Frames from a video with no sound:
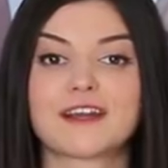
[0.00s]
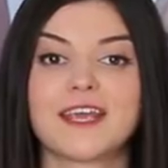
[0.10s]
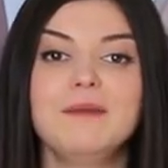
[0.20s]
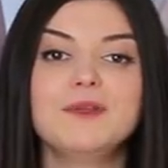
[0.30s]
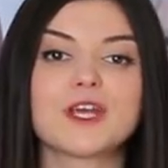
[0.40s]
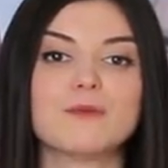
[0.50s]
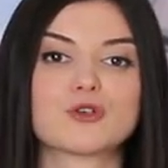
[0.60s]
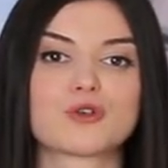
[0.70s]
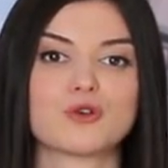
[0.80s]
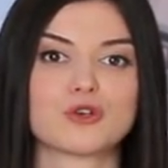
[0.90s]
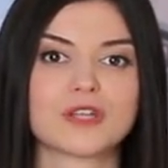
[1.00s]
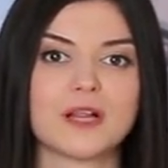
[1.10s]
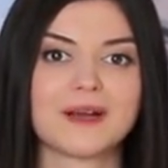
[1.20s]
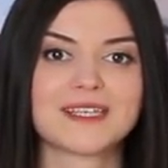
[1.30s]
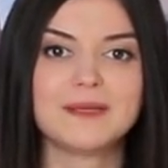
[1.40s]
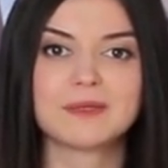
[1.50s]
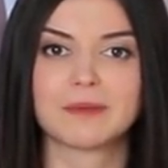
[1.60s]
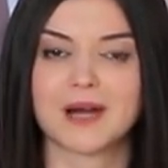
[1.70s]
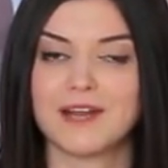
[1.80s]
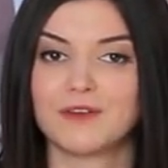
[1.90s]
Wargaming и мужской журнал «Максим»
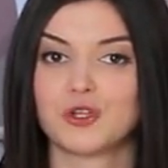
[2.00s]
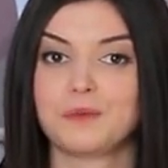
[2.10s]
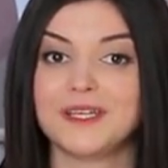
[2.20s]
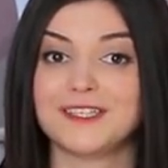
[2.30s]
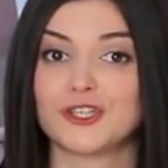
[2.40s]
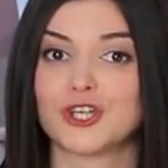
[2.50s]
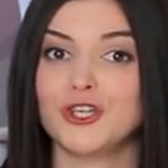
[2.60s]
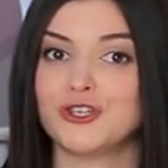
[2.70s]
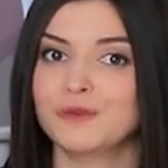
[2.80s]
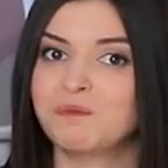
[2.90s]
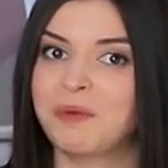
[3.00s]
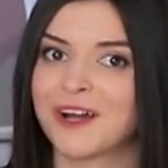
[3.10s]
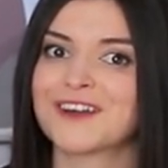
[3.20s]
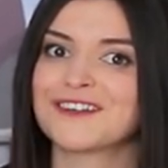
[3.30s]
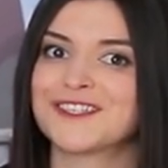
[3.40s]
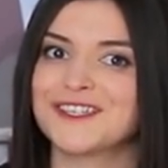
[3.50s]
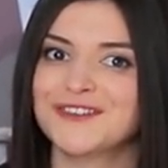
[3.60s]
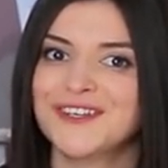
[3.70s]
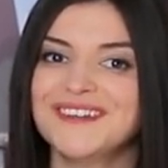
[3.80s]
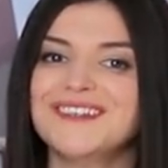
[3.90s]
собрали в одном месте женщин
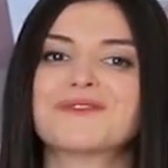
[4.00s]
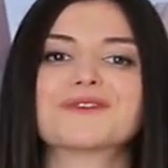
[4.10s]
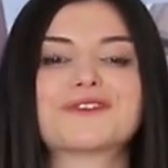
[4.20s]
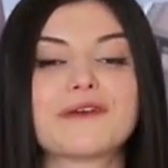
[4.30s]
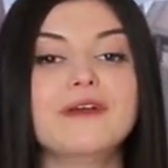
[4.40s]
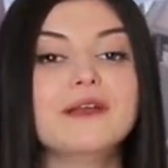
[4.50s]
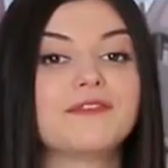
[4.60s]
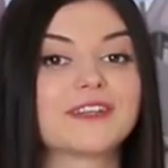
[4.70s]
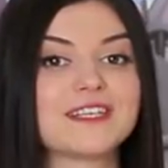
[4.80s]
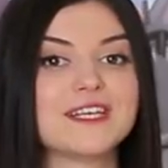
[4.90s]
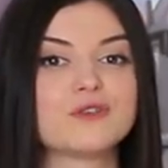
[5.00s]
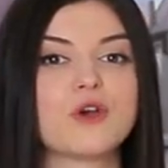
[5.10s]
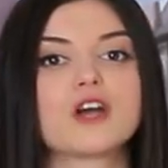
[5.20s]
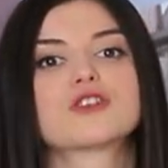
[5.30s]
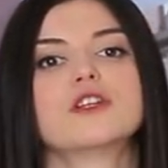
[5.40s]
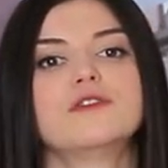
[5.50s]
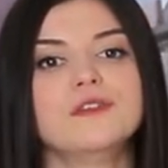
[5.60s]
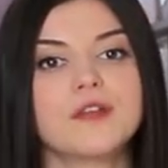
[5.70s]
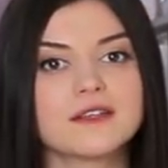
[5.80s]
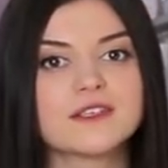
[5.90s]
покрасивее и устроили им фотосессию аж на
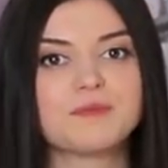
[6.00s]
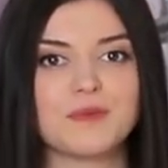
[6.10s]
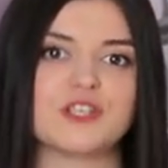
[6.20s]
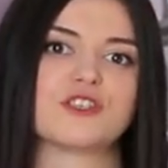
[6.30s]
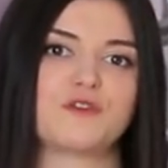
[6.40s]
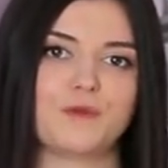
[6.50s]
12 месяцев